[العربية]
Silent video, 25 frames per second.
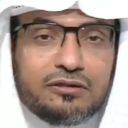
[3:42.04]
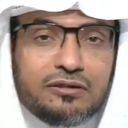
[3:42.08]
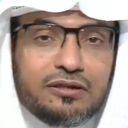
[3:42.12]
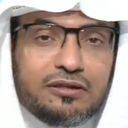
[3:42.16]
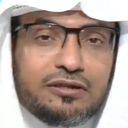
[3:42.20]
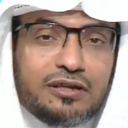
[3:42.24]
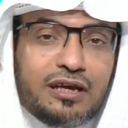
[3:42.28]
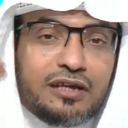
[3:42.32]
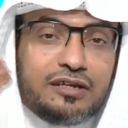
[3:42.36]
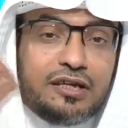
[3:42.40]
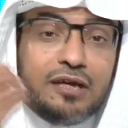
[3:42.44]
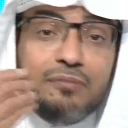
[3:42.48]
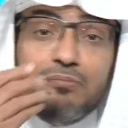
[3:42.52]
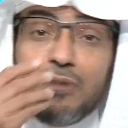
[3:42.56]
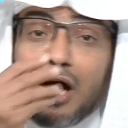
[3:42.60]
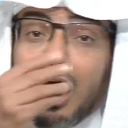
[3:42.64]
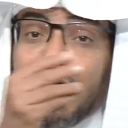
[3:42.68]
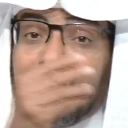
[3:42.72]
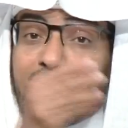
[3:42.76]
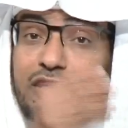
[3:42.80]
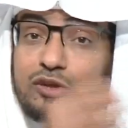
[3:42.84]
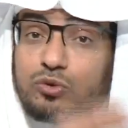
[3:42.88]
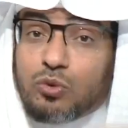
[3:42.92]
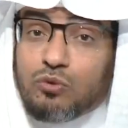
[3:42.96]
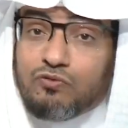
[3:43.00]
يعني إما
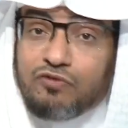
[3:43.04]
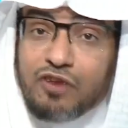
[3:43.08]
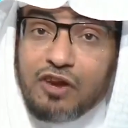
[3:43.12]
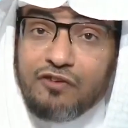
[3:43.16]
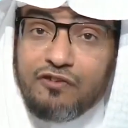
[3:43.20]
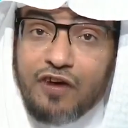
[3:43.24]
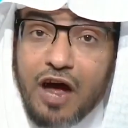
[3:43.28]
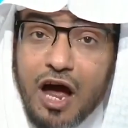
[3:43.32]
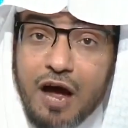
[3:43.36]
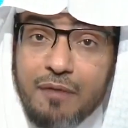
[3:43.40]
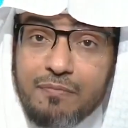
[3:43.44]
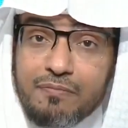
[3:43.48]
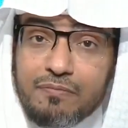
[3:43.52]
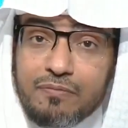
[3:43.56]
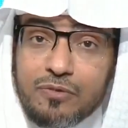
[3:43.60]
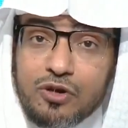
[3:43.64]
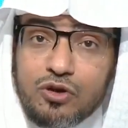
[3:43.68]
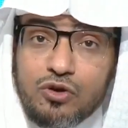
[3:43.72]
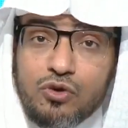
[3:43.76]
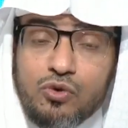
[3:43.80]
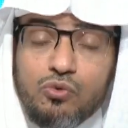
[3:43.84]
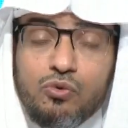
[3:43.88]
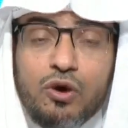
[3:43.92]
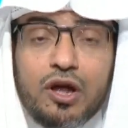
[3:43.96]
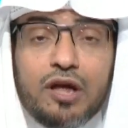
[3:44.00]
غلط في الفهم
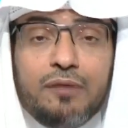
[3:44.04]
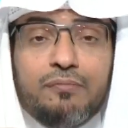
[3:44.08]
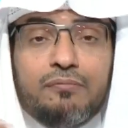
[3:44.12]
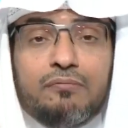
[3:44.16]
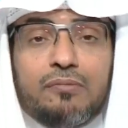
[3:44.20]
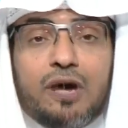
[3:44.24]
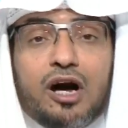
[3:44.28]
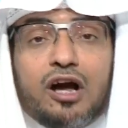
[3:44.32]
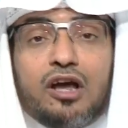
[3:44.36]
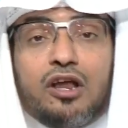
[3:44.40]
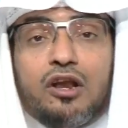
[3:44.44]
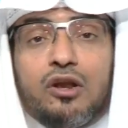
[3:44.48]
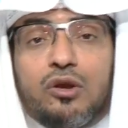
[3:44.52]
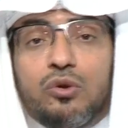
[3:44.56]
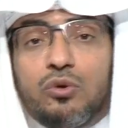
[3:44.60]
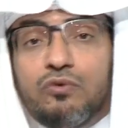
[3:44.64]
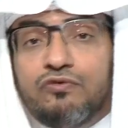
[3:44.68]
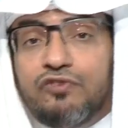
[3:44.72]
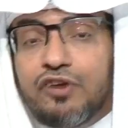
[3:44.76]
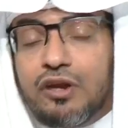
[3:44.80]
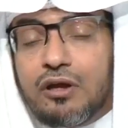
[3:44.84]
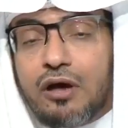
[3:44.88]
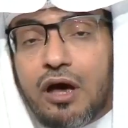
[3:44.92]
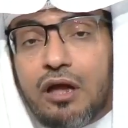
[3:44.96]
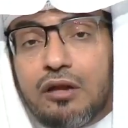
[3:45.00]
وإما غل
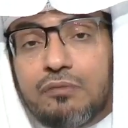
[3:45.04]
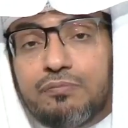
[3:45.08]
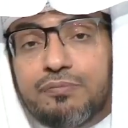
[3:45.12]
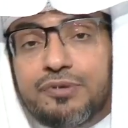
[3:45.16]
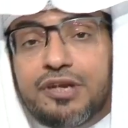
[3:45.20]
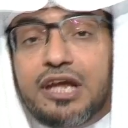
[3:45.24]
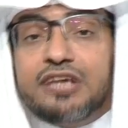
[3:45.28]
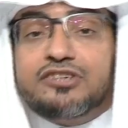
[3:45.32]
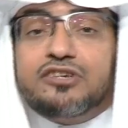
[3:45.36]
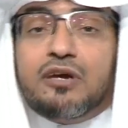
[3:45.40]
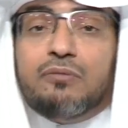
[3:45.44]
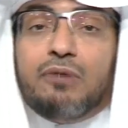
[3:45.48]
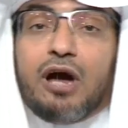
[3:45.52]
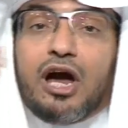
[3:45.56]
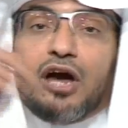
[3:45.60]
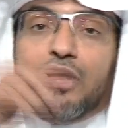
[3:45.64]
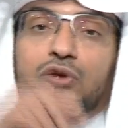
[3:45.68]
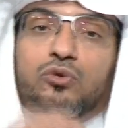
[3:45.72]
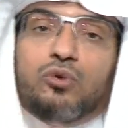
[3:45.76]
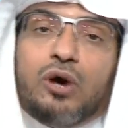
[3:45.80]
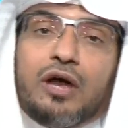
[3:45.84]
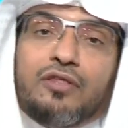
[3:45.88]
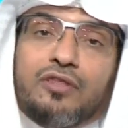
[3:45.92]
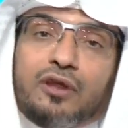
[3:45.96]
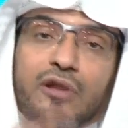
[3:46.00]
في القلب نجم
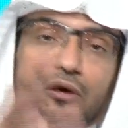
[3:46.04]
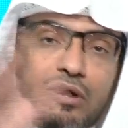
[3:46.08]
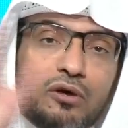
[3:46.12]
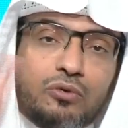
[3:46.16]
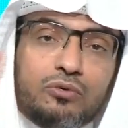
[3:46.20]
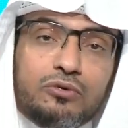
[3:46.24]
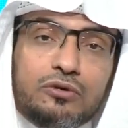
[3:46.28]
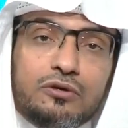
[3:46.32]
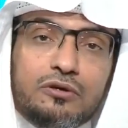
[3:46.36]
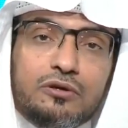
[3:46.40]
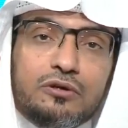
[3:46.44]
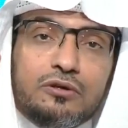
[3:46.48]
عنه هذا القول